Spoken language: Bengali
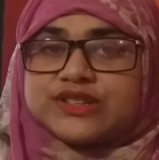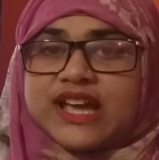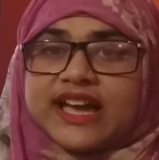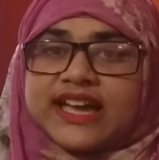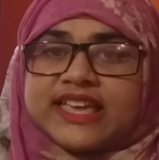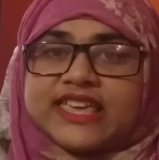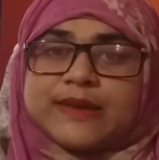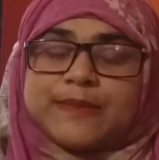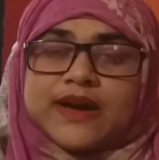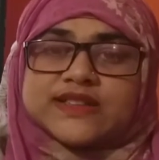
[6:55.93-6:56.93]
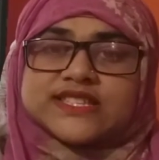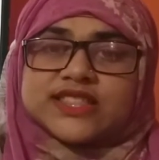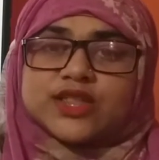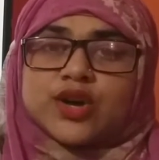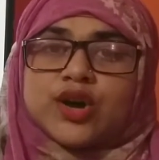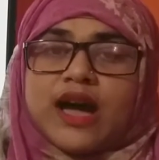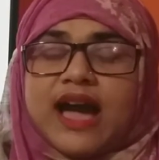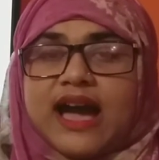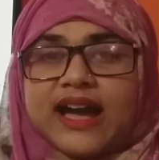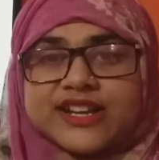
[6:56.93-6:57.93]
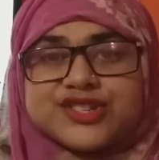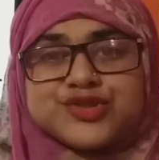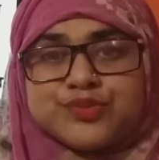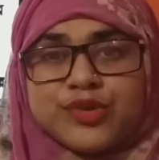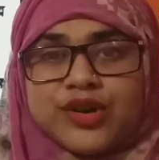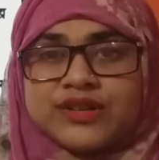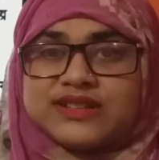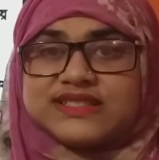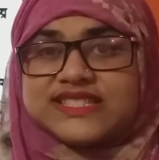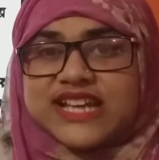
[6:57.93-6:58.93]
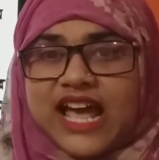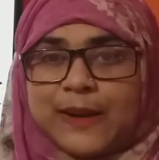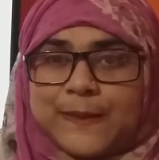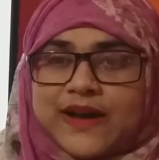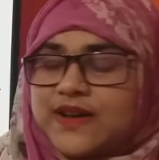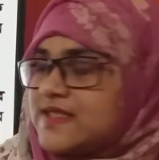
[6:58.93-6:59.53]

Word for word: টাকায় কি পাওয়া যেত আট মন চাল পাওয়া